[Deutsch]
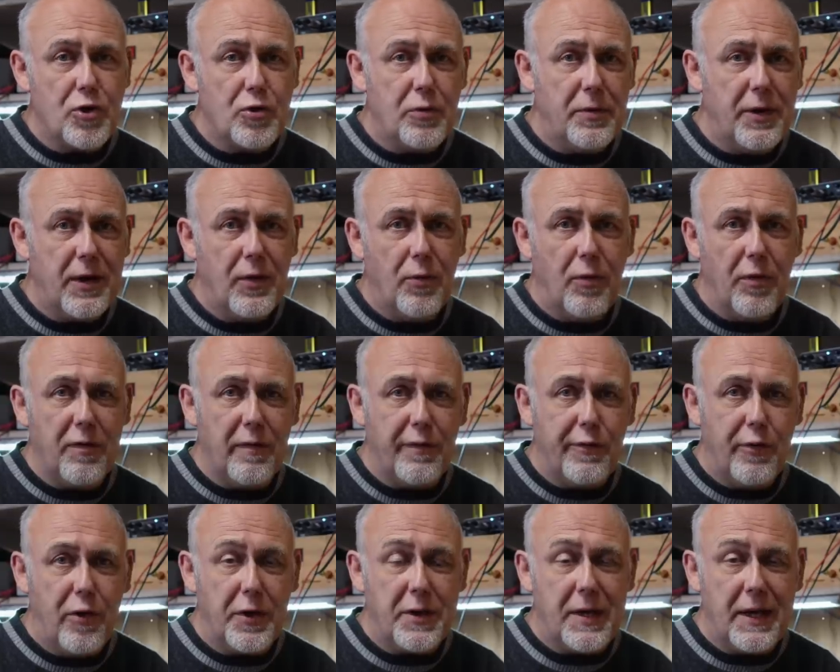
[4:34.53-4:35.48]
schon den großen
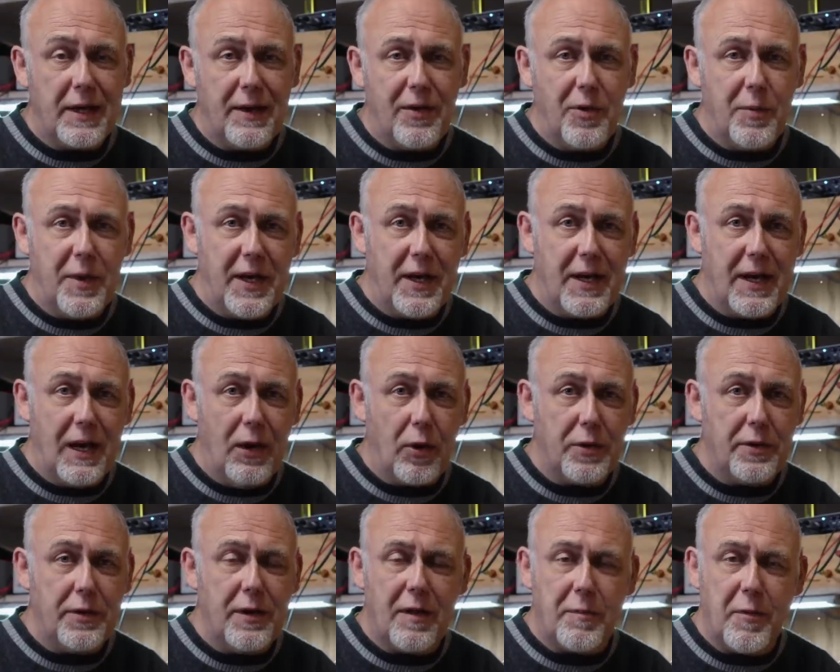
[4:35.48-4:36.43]
Vorteil gegenüber den
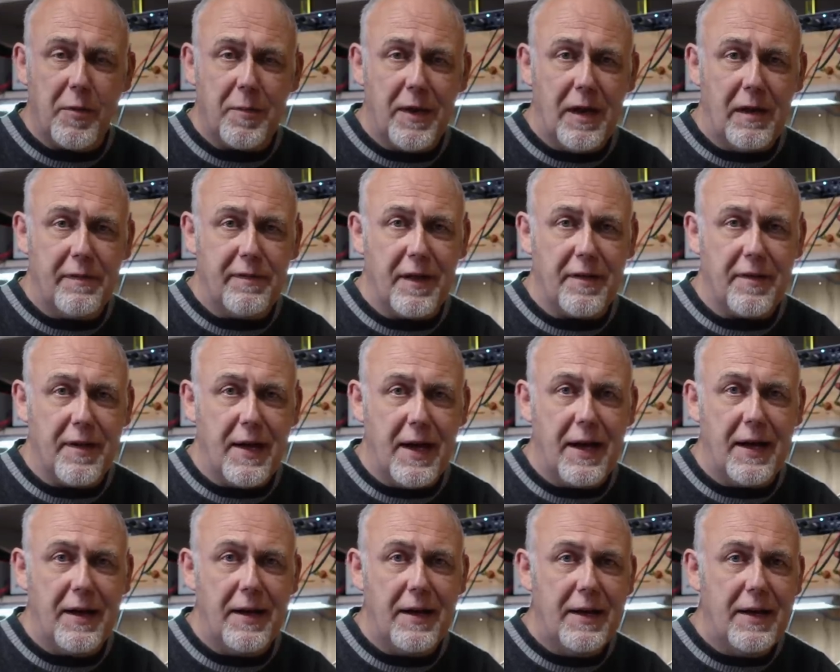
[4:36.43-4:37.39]
Kalotten, das muss man einfach
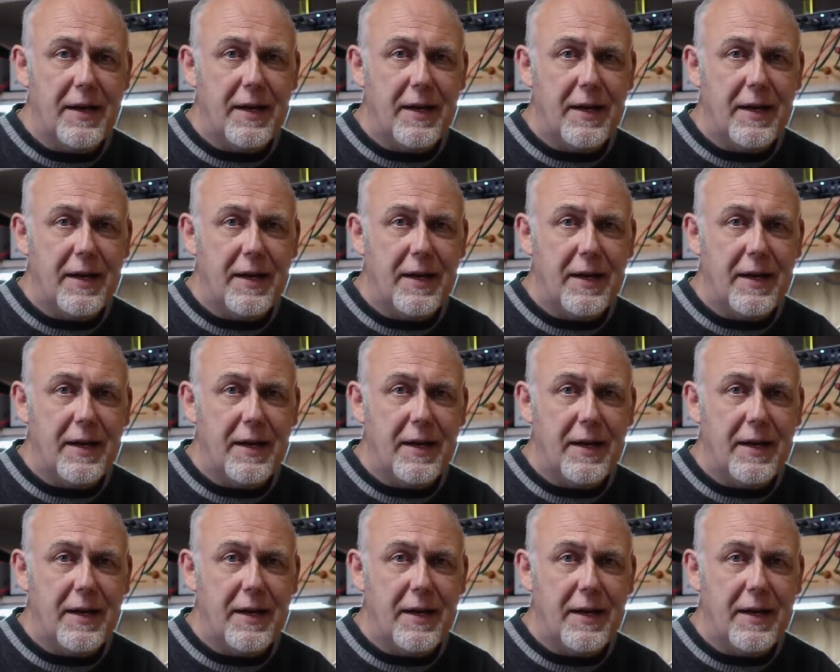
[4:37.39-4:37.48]
sagen,